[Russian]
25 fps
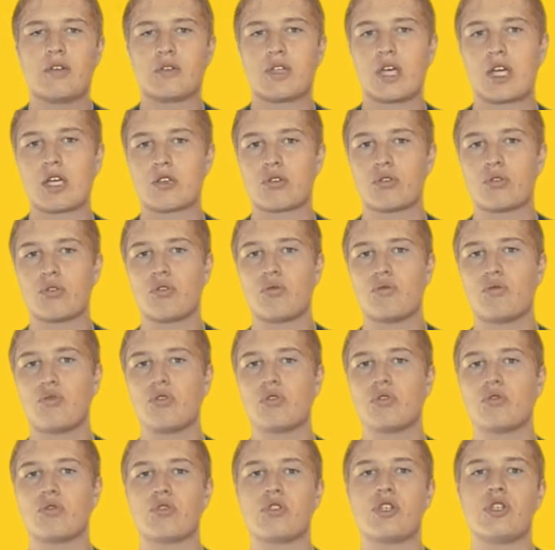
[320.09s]
Так что
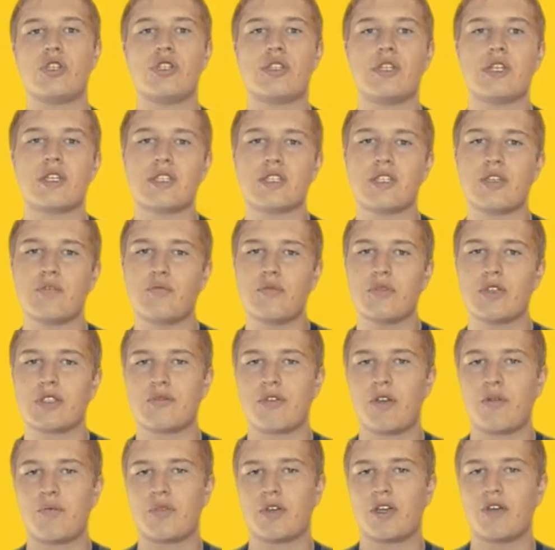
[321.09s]
будет очень интересно, мы с
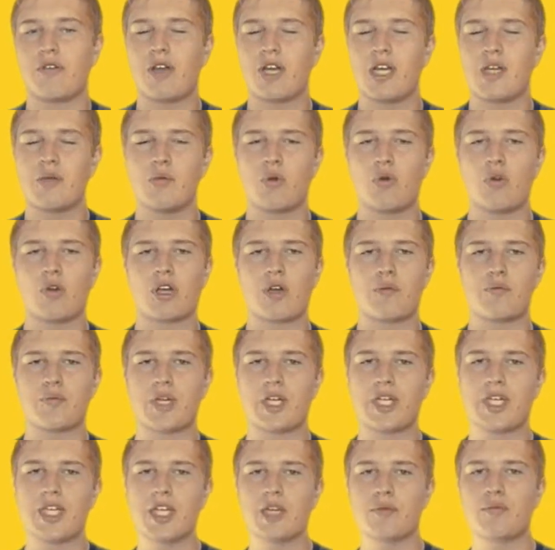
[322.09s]
вами поговорим о
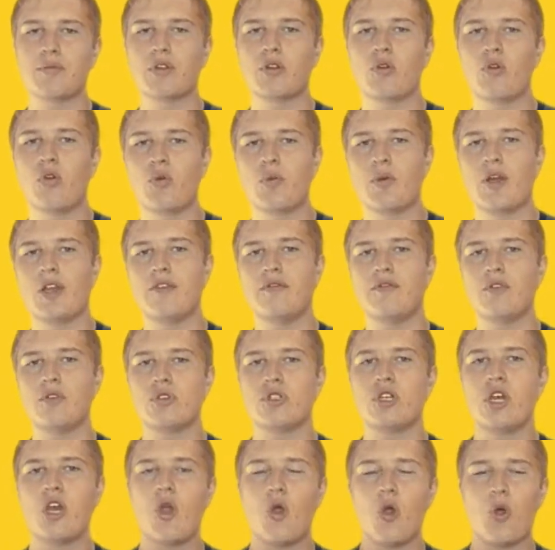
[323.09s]
компании Apple, об
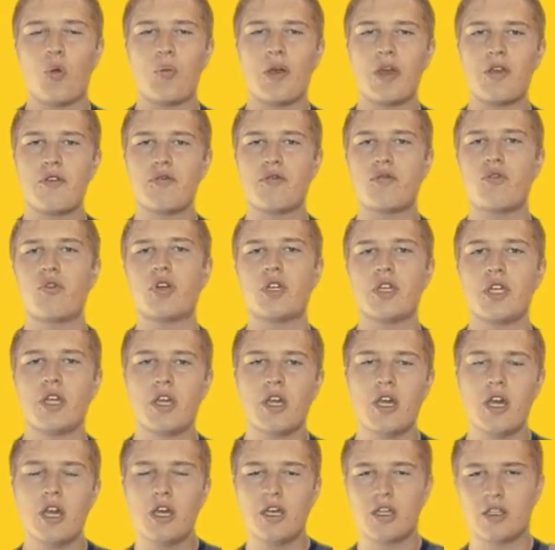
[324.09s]
iViewage, об
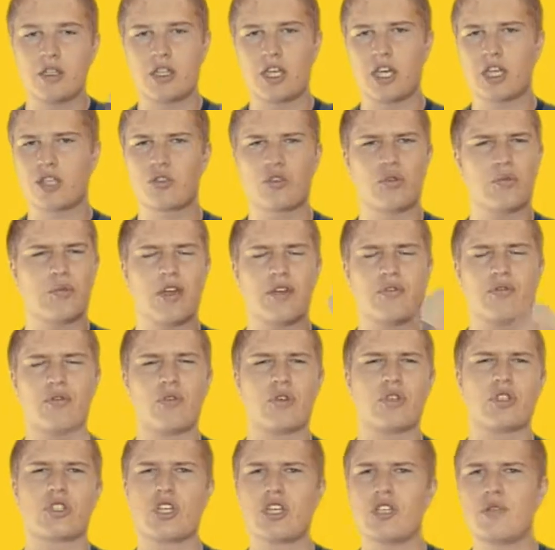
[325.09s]
iPhone, также об
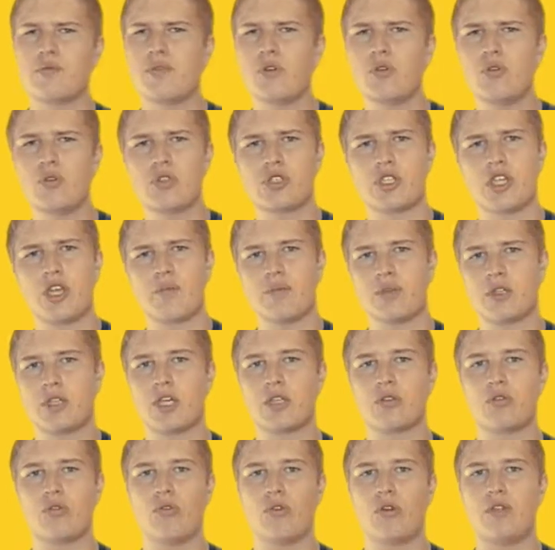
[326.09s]
iPhone 6 Plus. Я
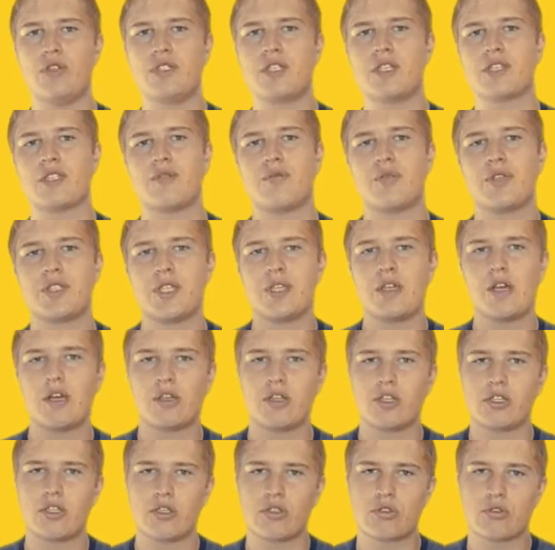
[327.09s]
подготовлю интересный
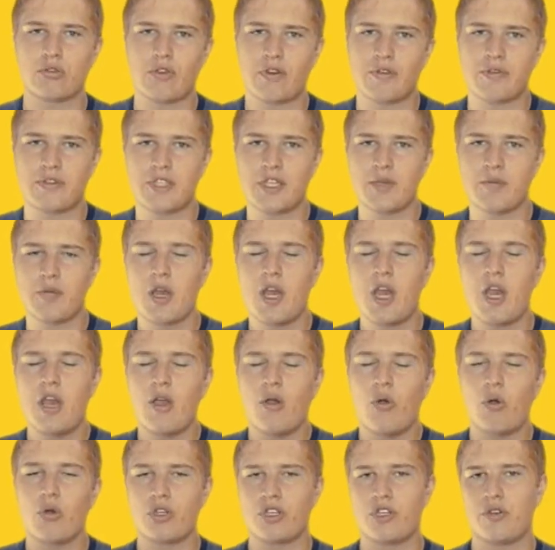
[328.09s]
материал, надеюсь, он вам всем
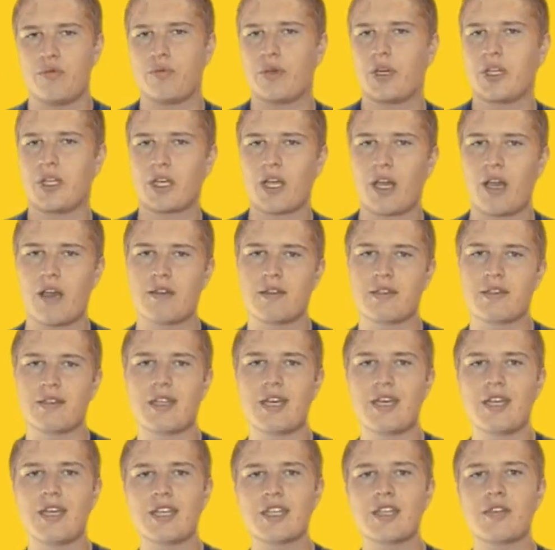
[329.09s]
очень понравится.
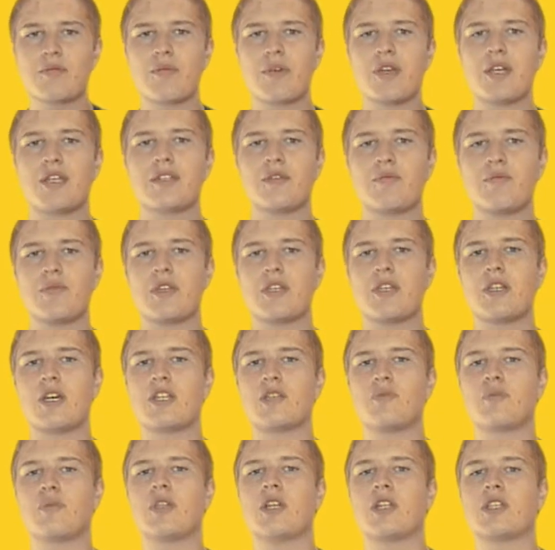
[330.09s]
На этом эта
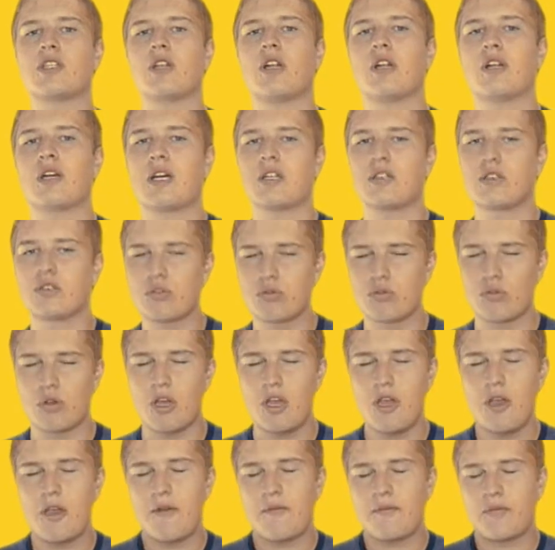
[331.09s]
передача подошла к концу.
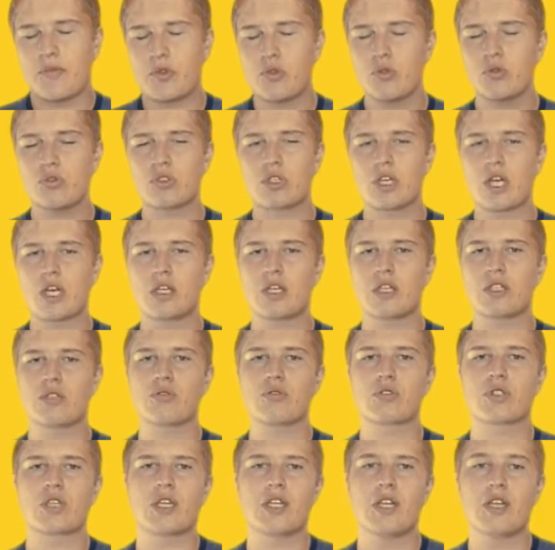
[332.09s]
Ну, как
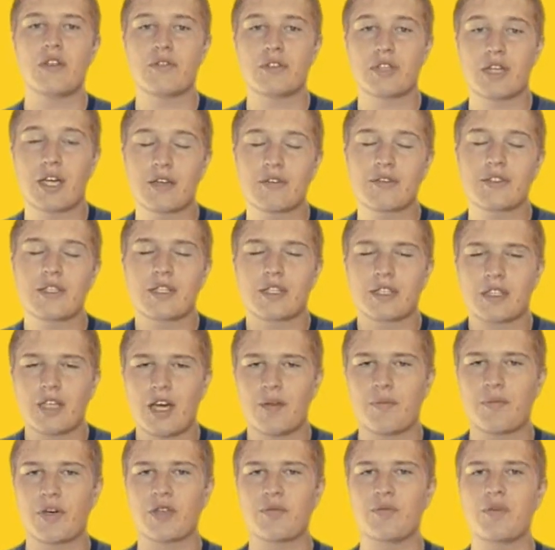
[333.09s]
хочу сказать, как
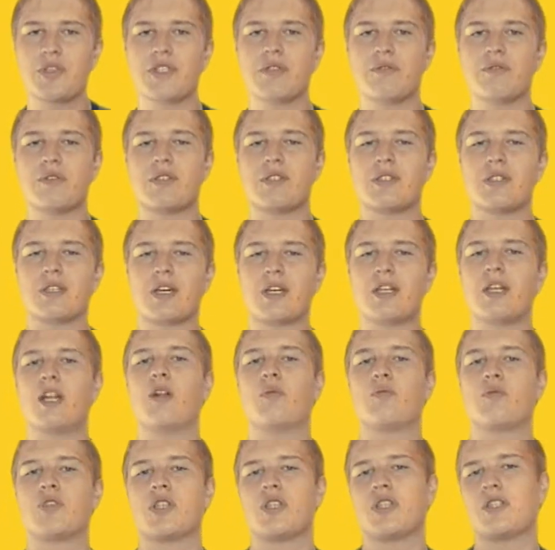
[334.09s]
всегда, подписывайтесь на
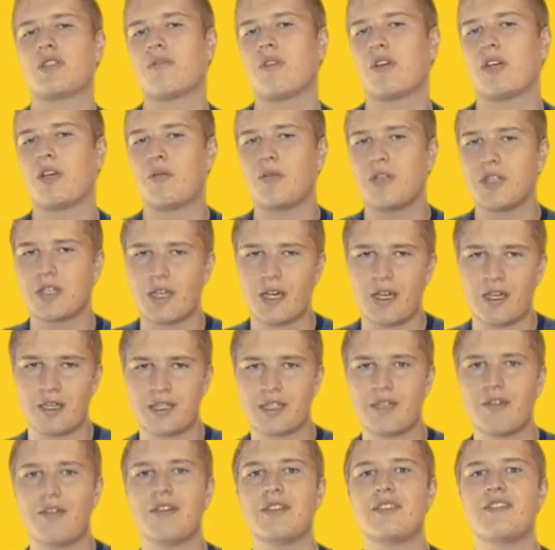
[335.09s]
канал, пишите свои комментарии,
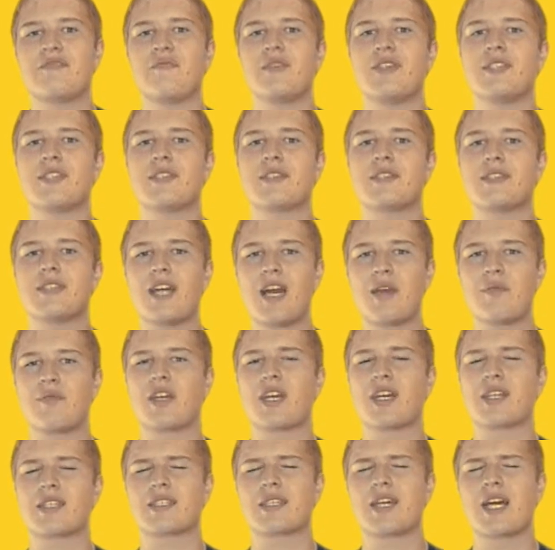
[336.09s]
оставайтесь вместе с нами,
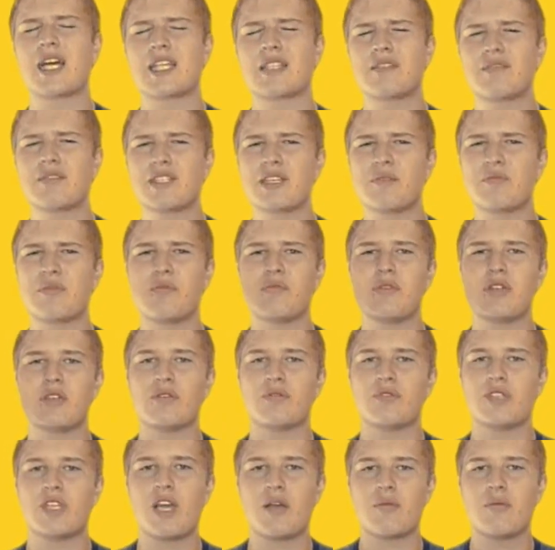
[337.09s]
рассказывайте обо мне
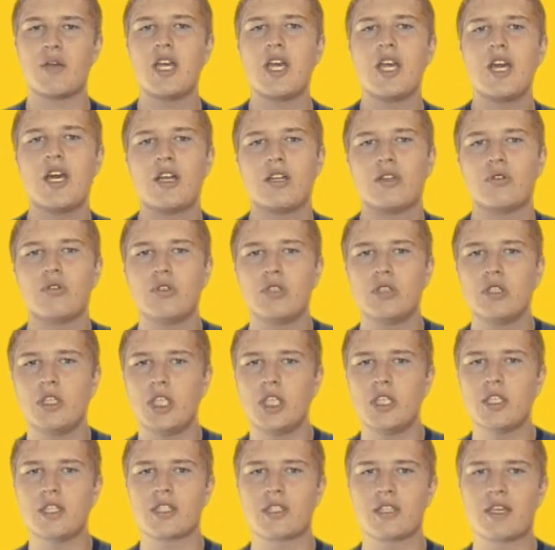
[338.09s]
друзьям, ну
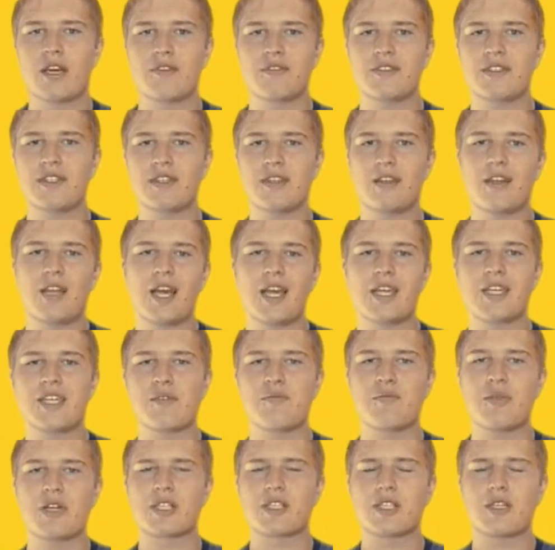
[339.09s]
и ставьте
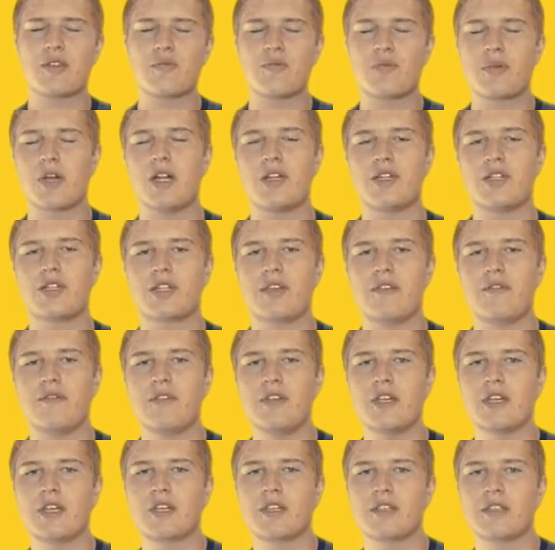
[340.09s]
лайки, большие пальчики
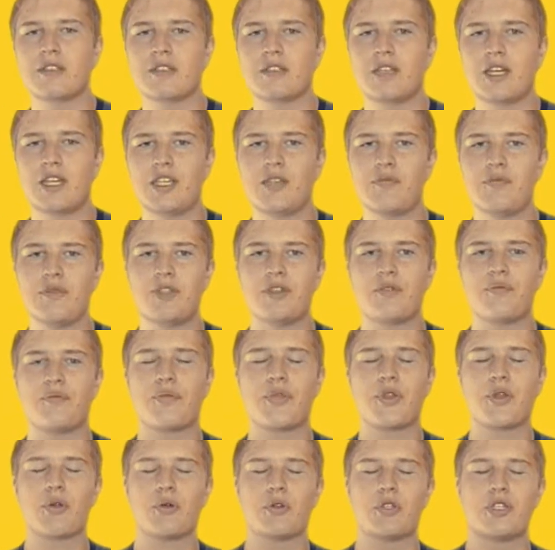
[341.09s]
вверх, э, они мне
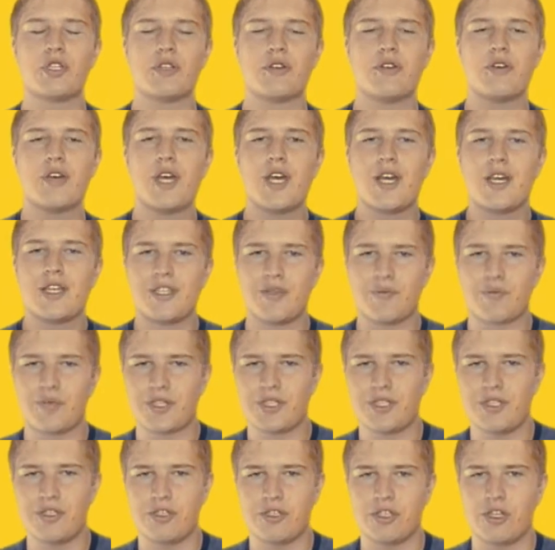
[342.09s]
очень
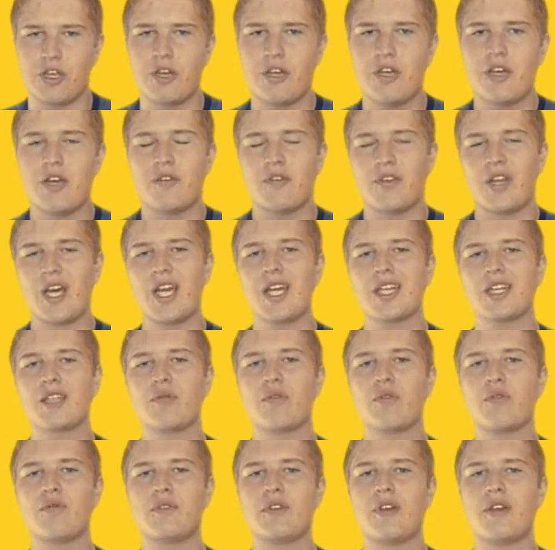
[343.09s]
симпатичны. На
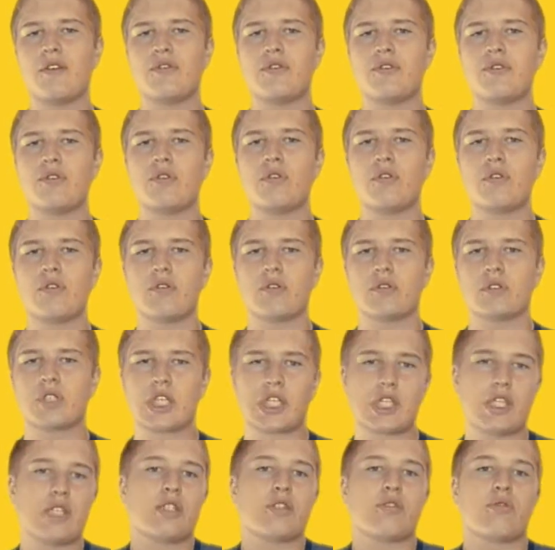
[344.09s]
этом у меня все,
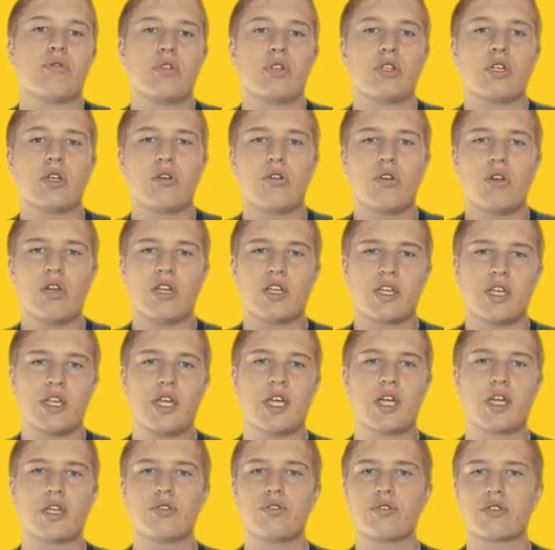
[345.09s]
традиционный ролик, и
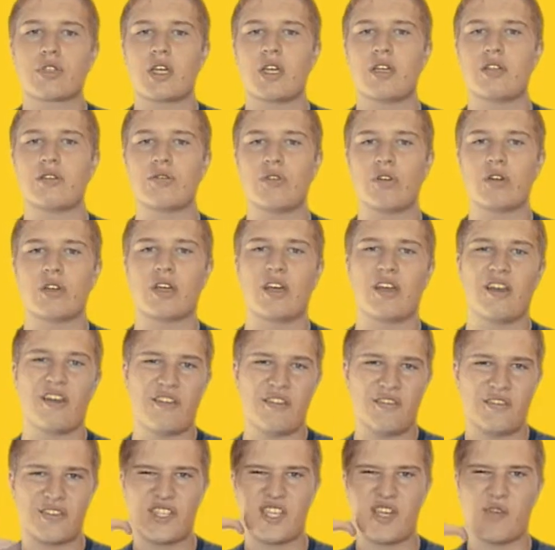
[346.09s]
я хочу сказать только
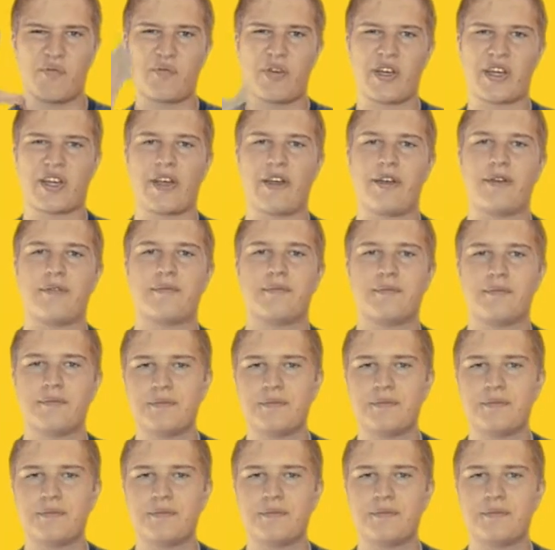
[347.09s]
всем пока.